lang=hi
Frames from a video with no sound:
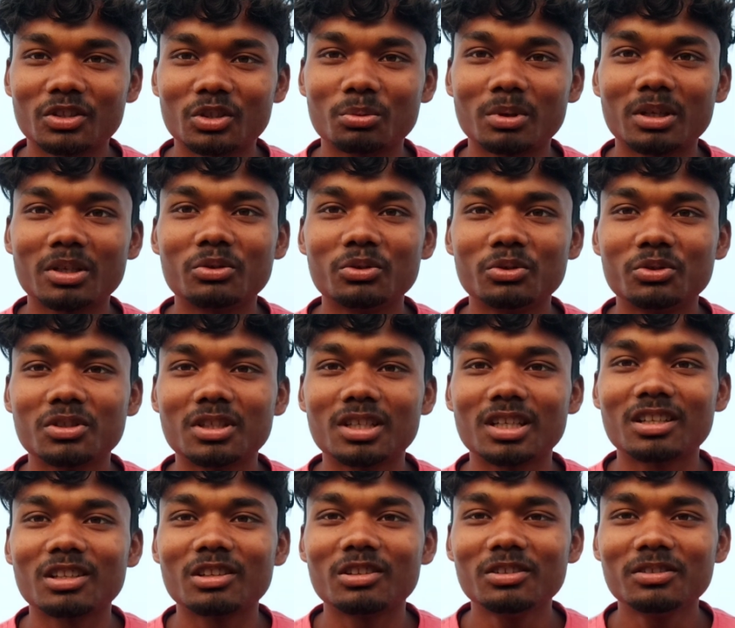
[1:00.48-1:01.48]
तो भाई कुछ
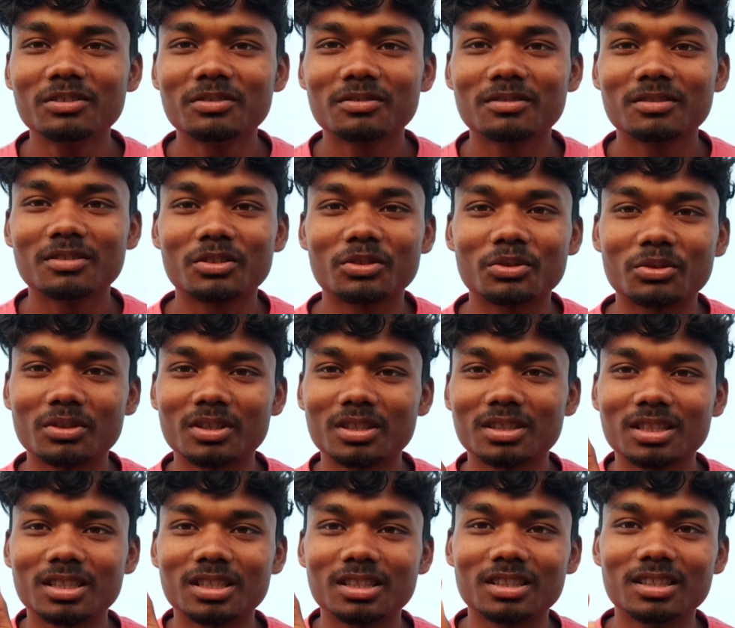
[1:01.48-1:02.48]
कर लो थोड़ा
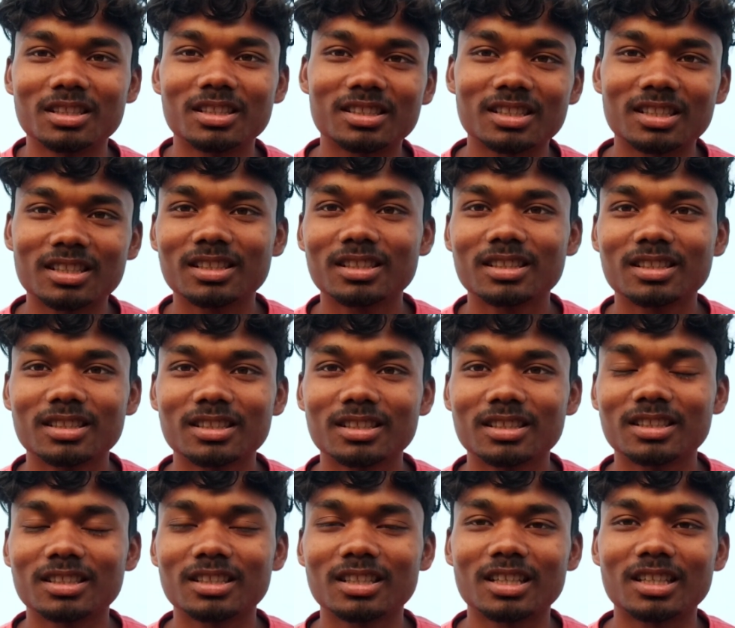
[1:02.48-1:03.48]
सा इतना सा
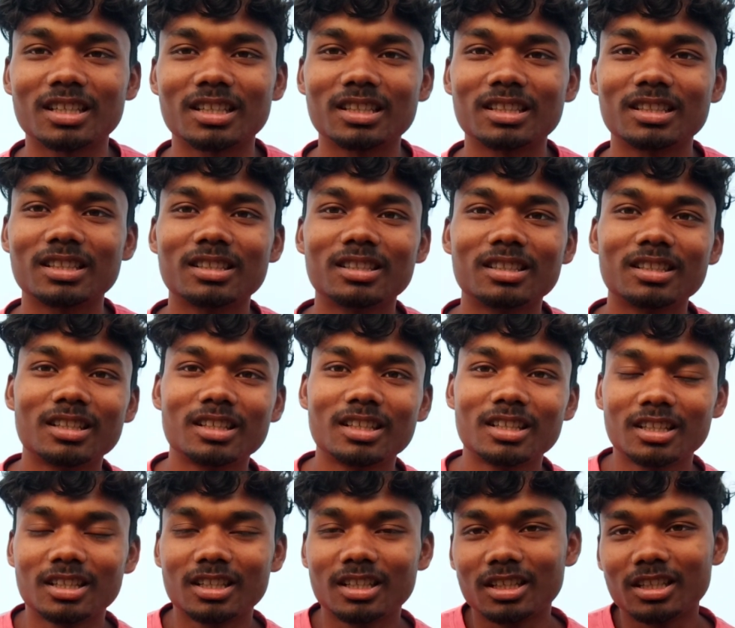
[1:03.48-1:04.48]
क्या है
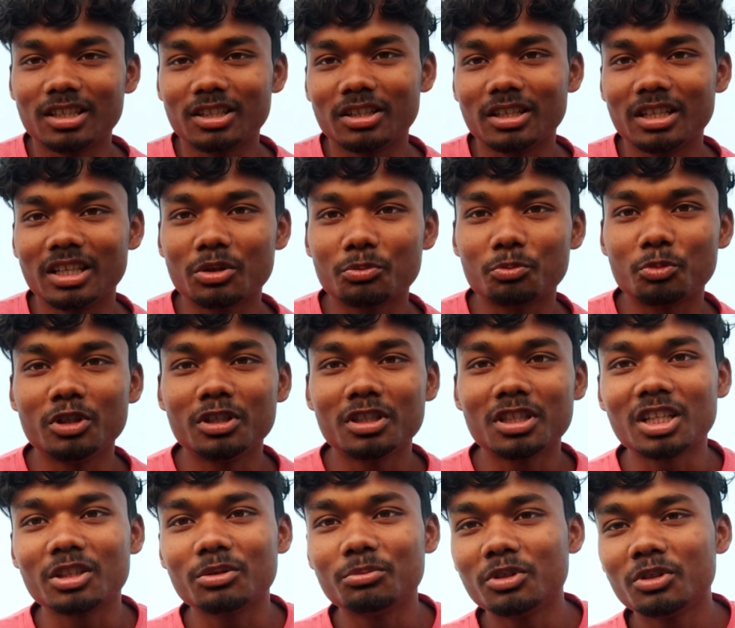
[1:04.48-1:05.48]
एक पॉइंट
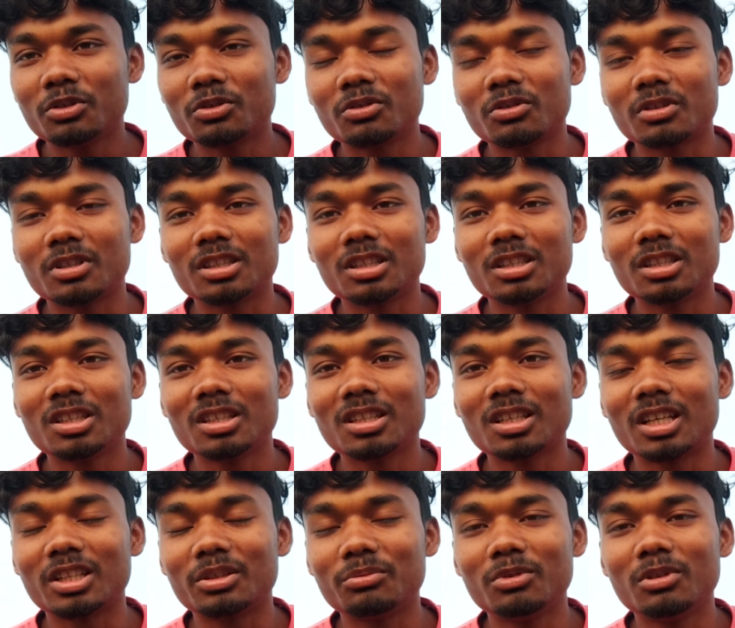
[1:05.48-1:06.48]
आदमी को कितने
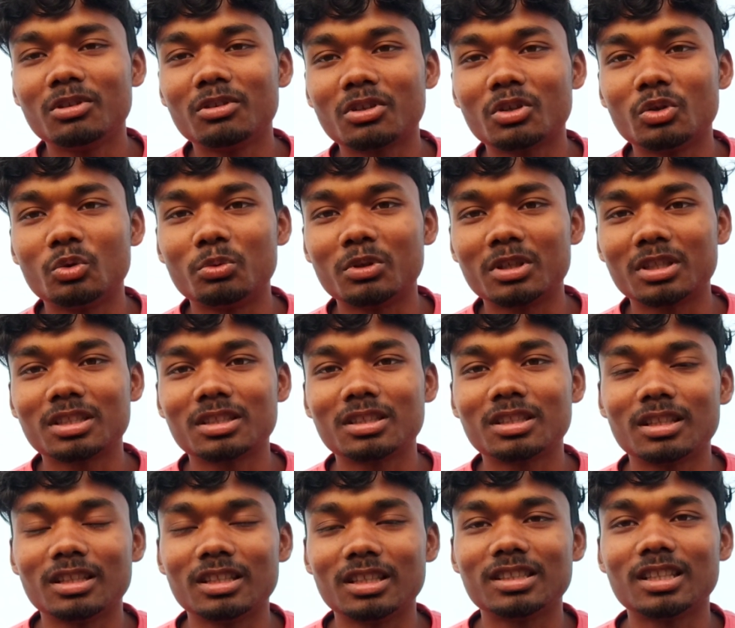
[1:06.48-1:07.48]
आदमी लोग के ऊपर
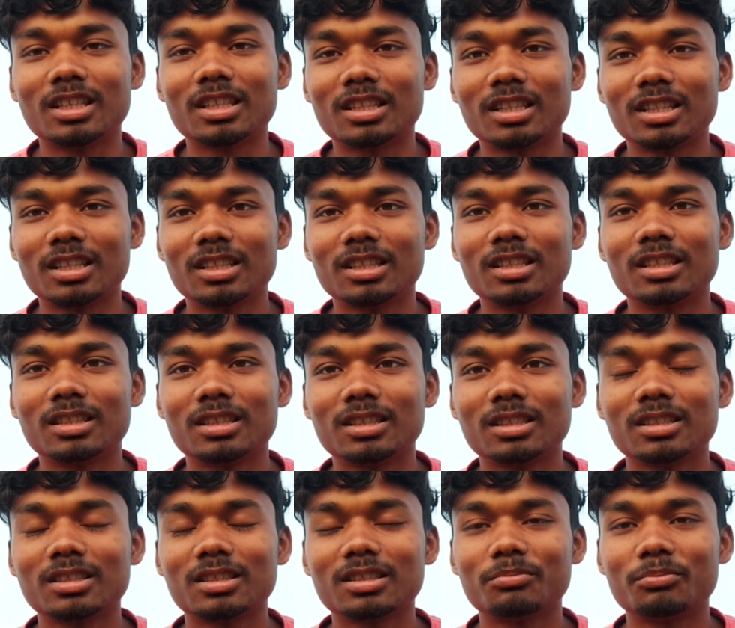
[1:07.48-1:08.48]
ले जाता है ना
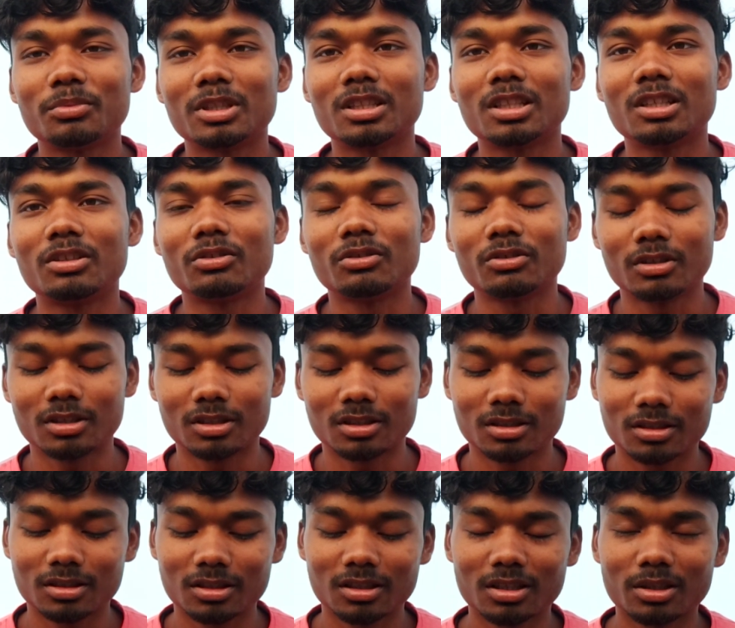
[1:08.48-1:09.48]
पता होगा
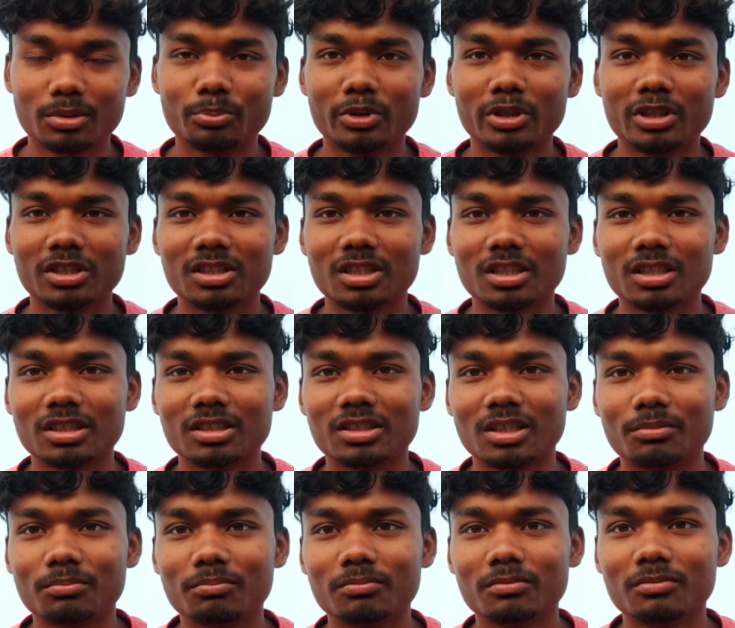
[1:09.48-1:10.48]
कंपटीशन
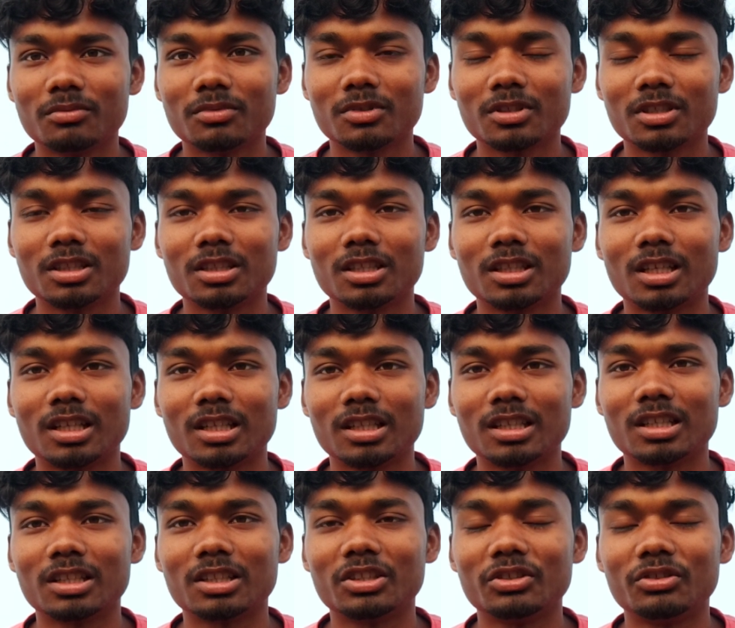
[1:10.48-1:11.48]
एग्ज़ाम की तैयारी
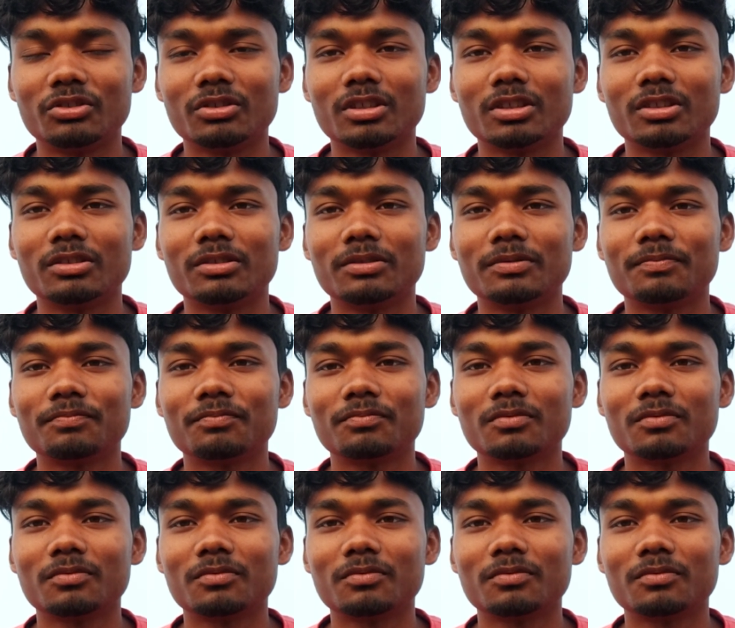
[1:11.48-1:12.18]
करते होंगे तो